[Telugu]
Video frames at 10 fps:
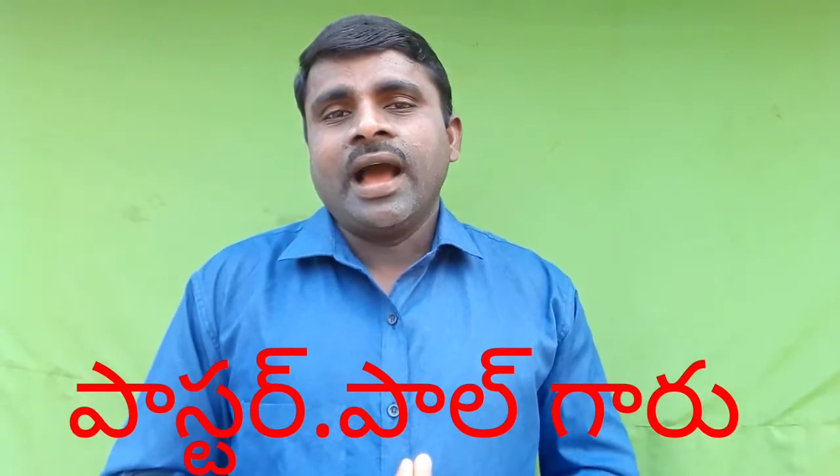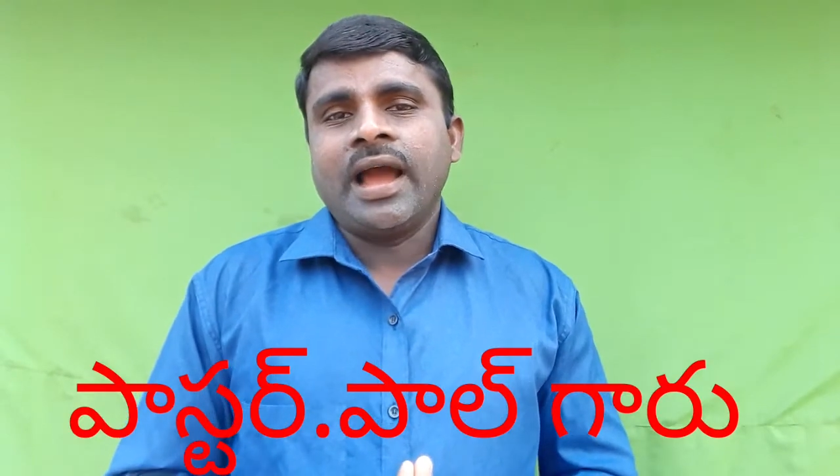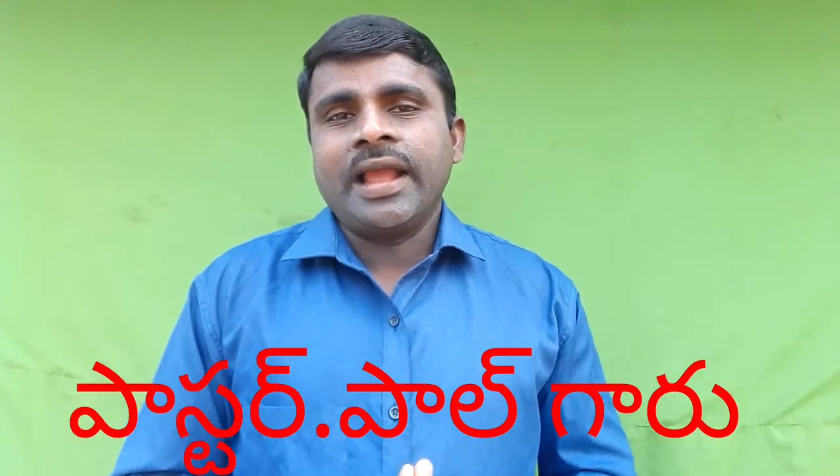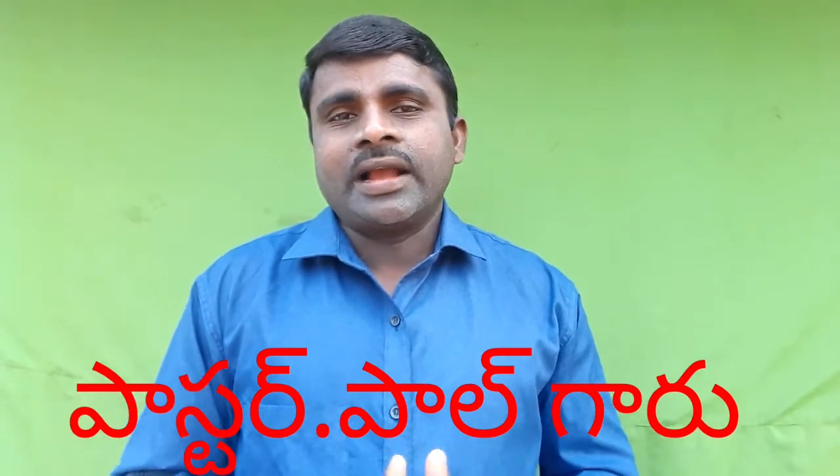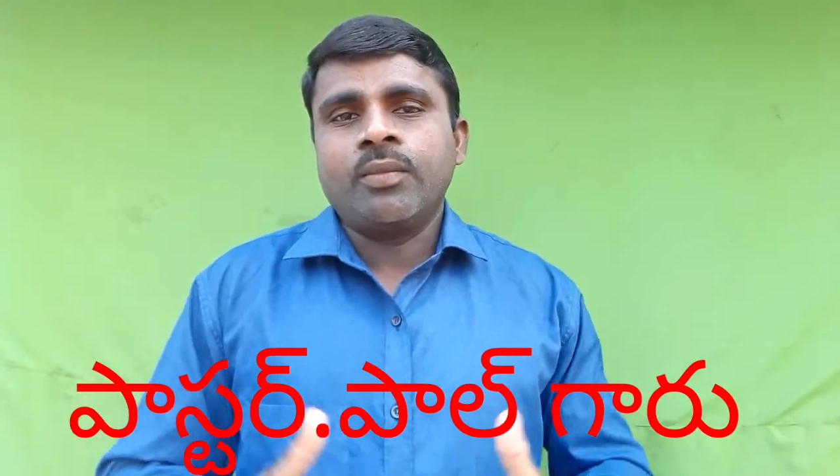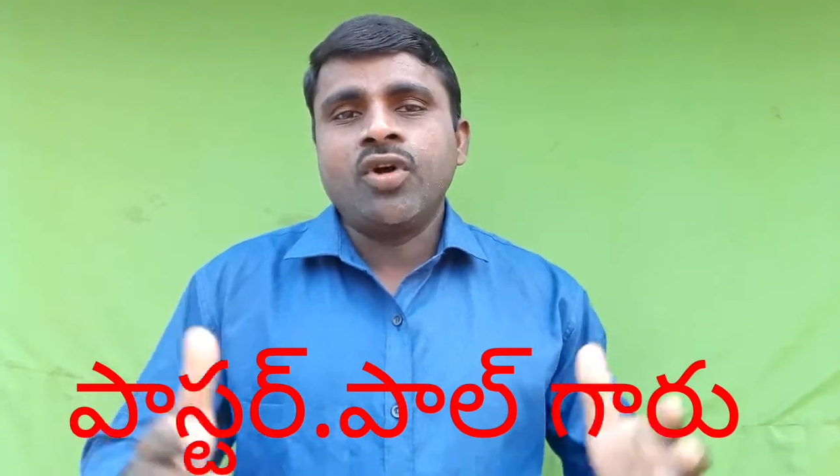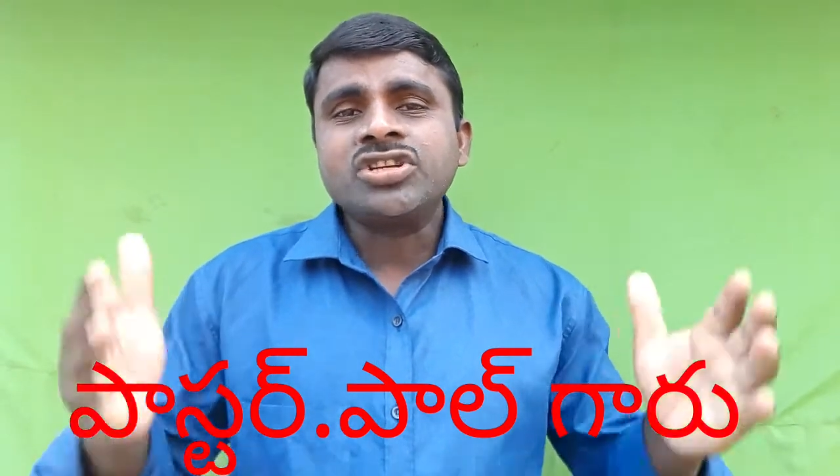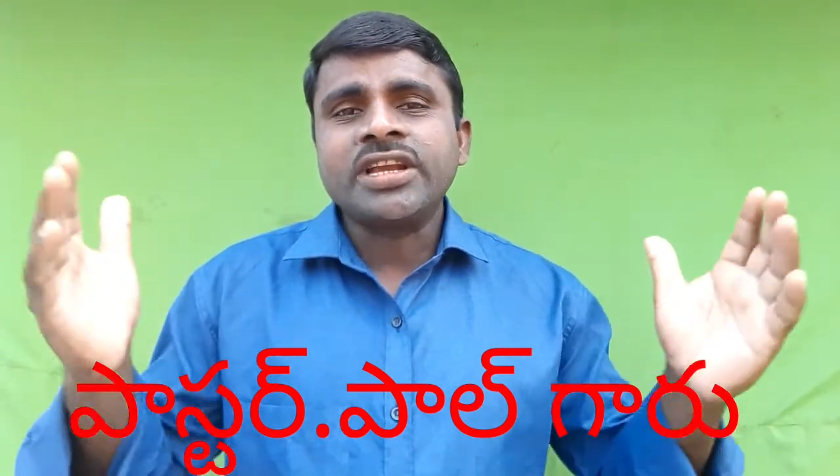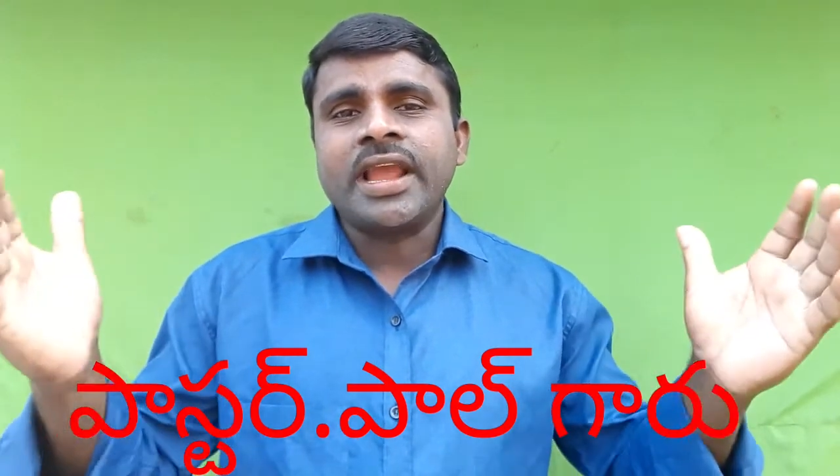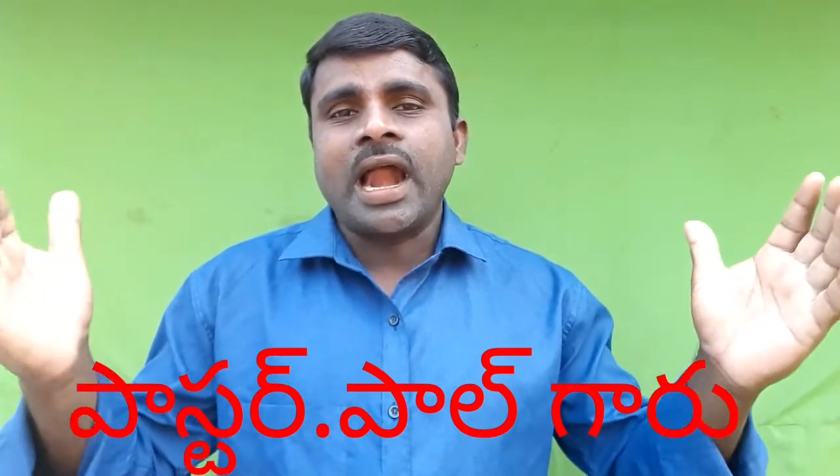ఆ యొక్క
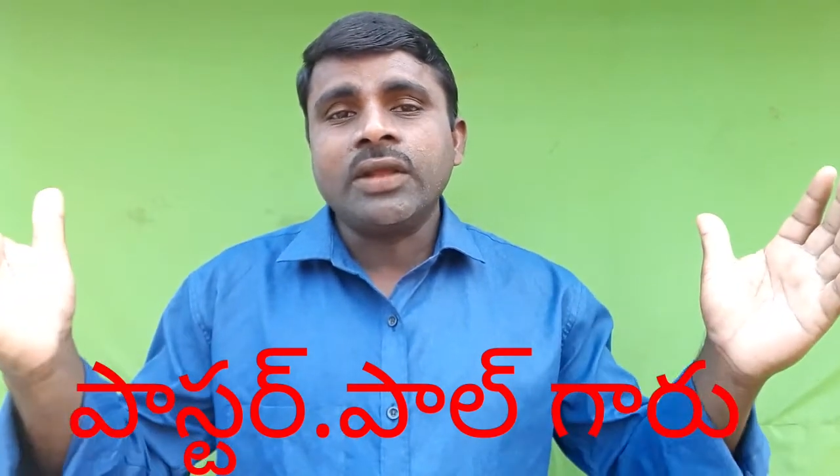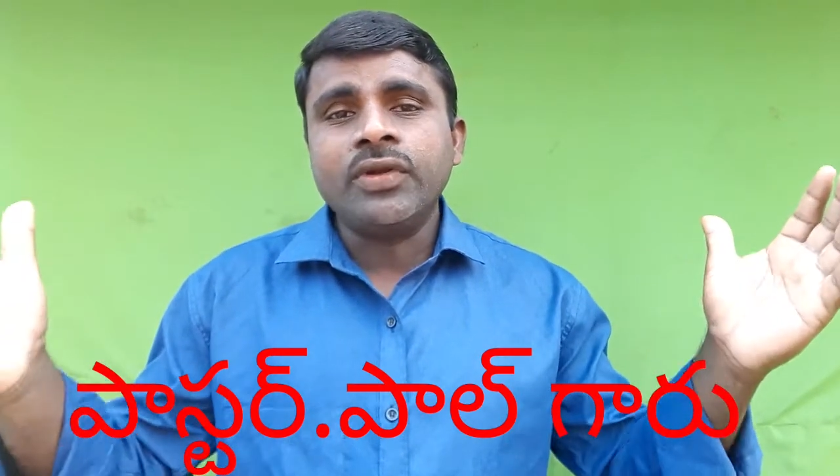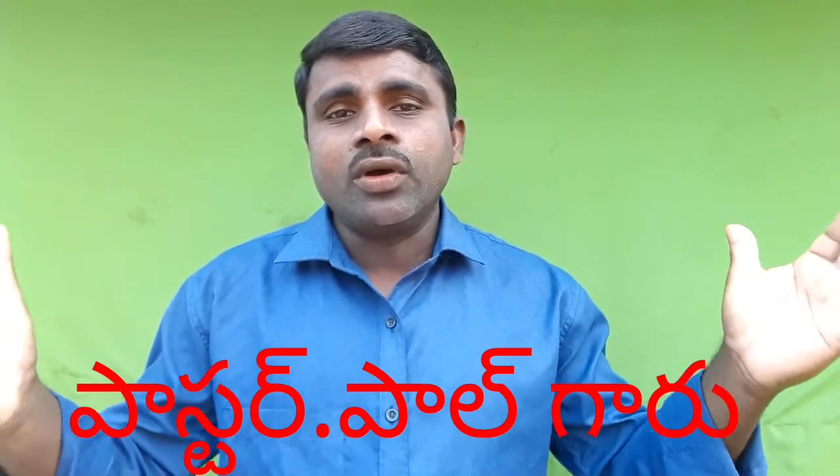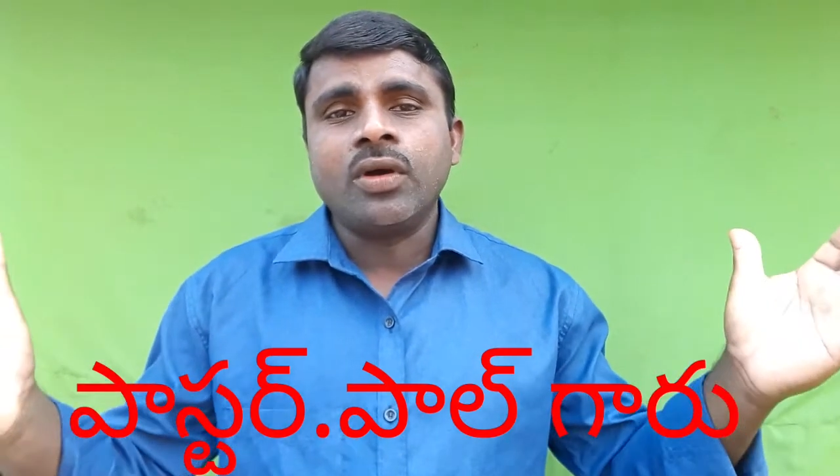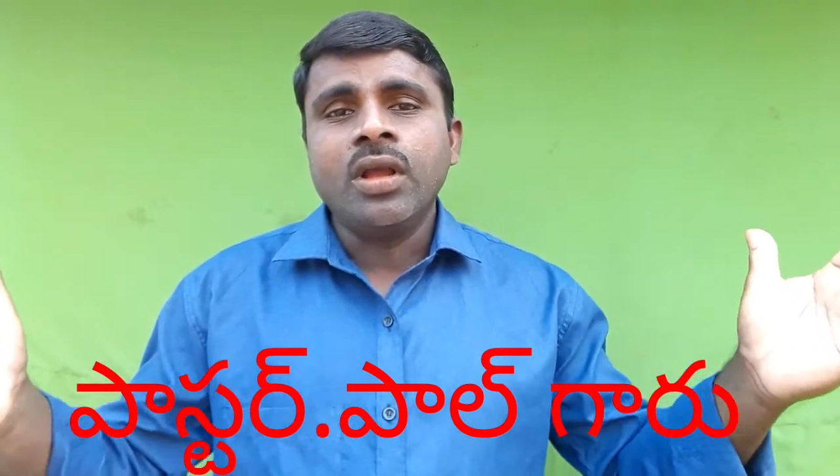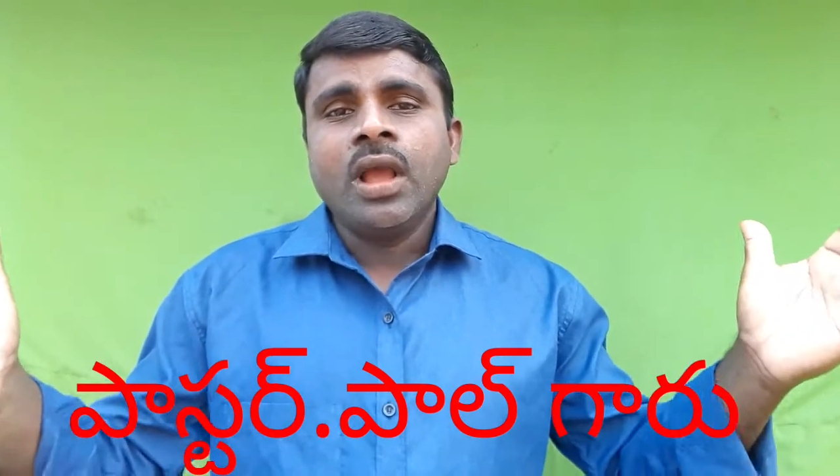మోషే అడవిలో